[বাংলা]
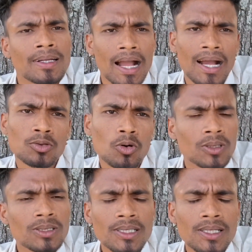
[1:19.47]
ঢাকা
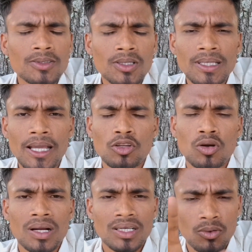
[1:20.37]
দক্ষিণ সিটির যদি
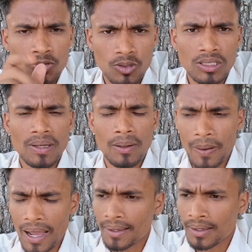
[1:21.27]
এইরকম একটা উদ্যোগ নিবার
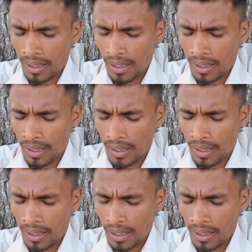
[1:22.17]
পায়